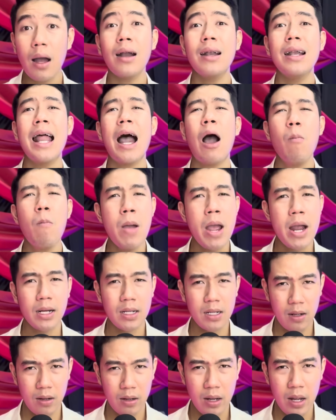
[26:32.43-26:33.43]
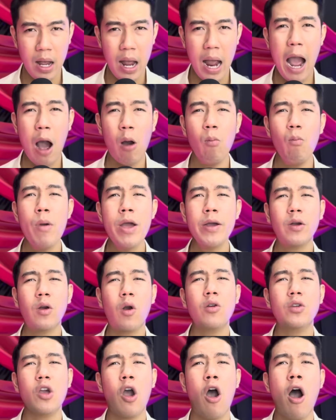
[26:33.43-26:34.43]
Là ổng biết rồi, ổng biết
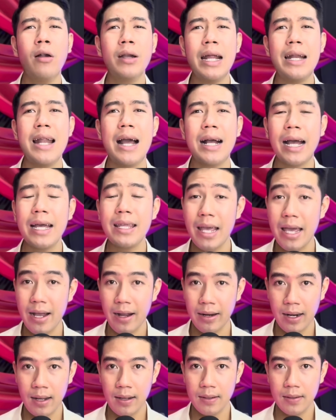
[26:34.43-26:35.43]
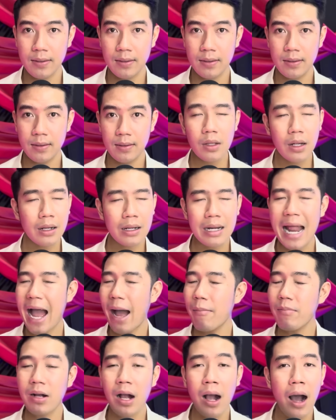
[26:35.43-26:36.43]
con nhỏ này là cái gì rồi đó.
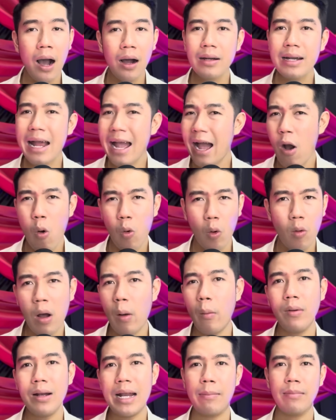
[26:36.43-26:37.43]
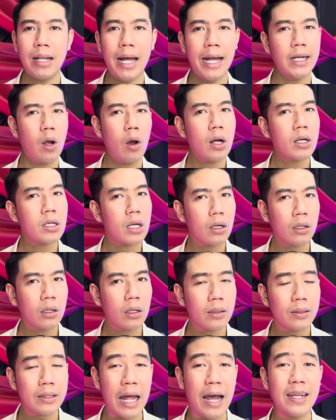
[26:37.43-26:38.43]
Làm cỡ nào cũng không có làm lại nó hết trơn á.
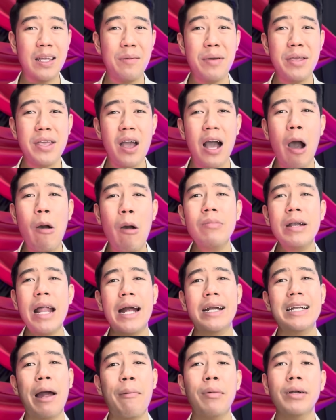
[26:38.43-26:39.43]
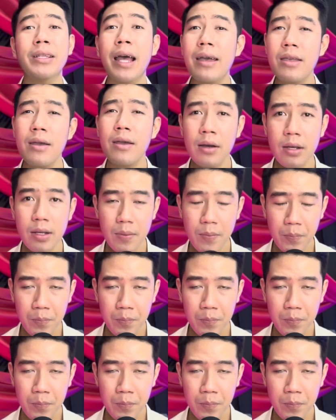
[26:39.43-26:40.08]
Tại vì bây giờ ổng đang nằm ở thế dưới.